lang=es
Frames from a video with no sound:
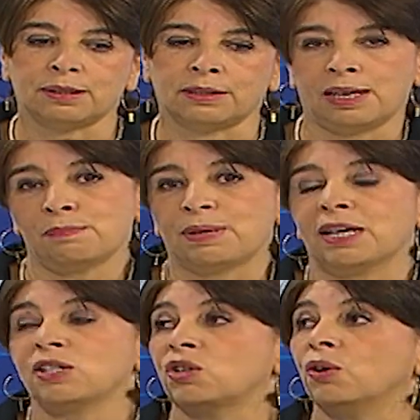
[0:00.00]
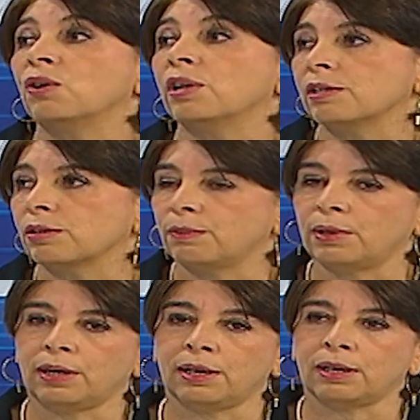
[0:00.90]
aspiraciones
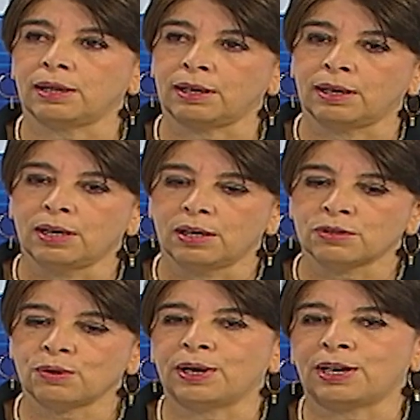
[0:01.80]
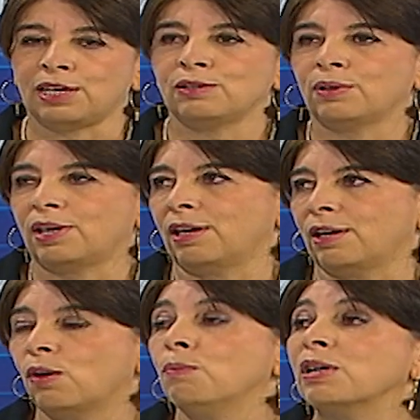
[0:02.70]
sobre, qué es lo
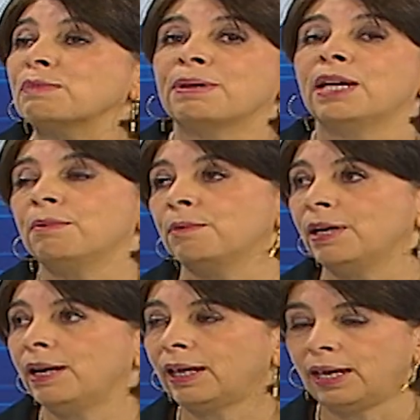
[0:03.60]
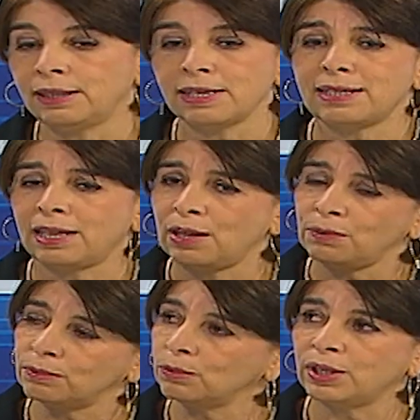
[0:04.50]
que, cómo aspira a vivir la gente, se ha dado
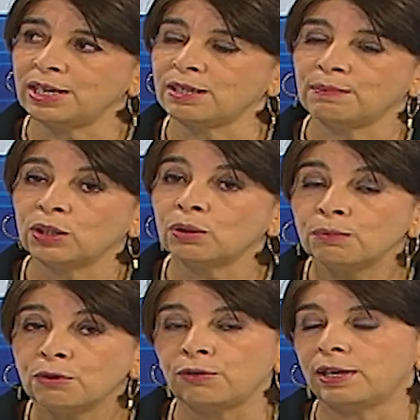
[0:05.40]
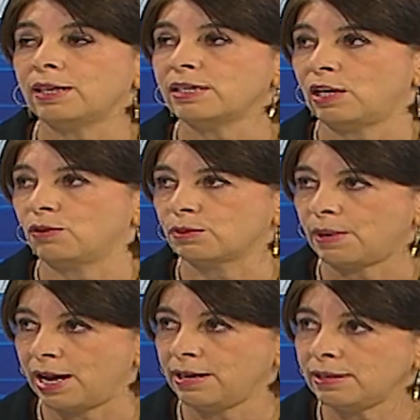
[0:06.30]
un, crecimiento muy fuerte hacia los
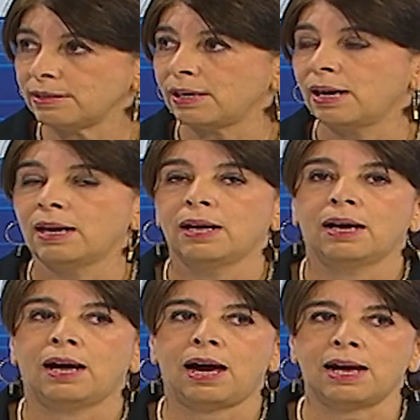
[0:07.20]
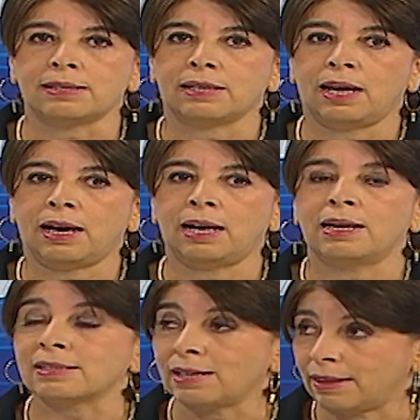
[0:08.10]
valles, hacia
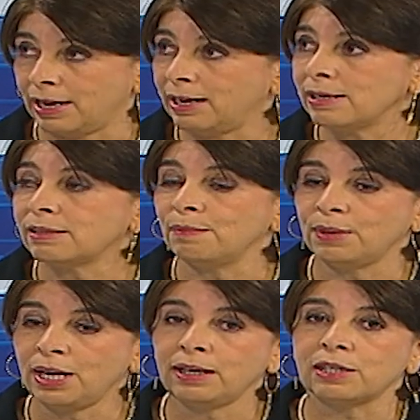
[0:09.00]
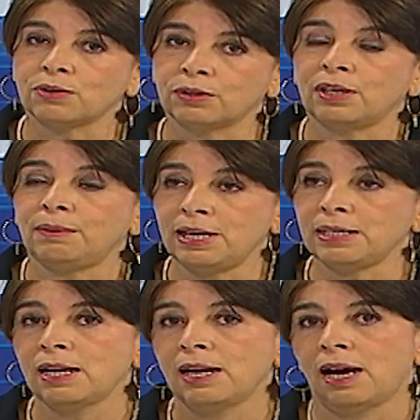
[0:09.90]
las laderas también, que son tal
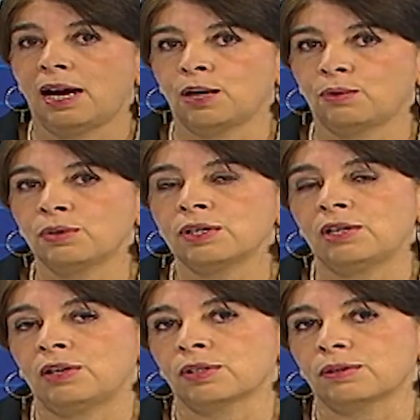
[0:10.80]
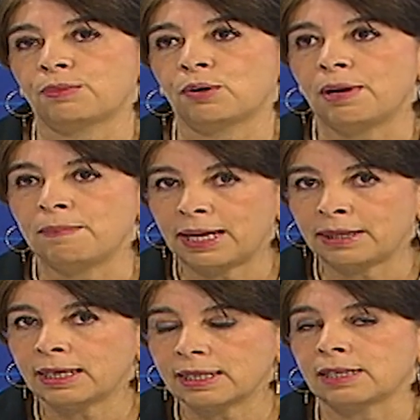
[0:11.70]
vez algunas de las
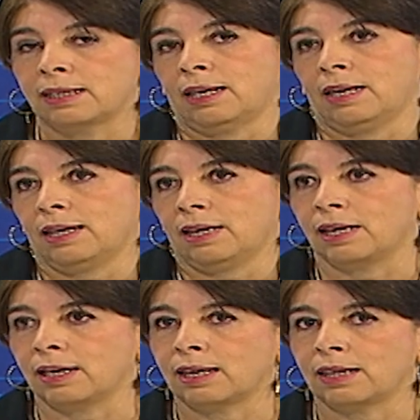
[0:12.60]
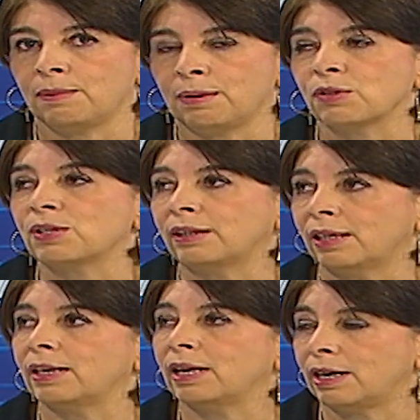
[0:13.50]
problemáticas que, debemos
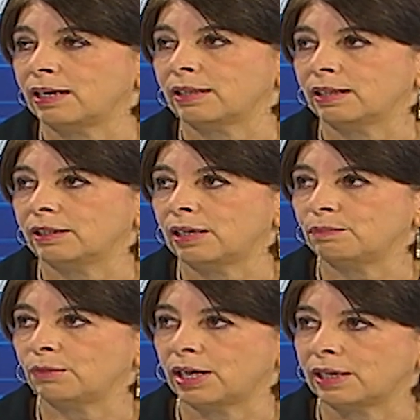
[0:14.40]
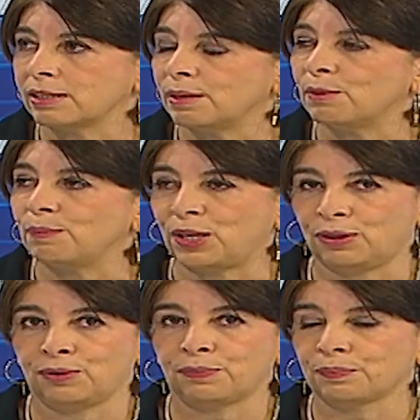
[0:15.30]
atender en este momento.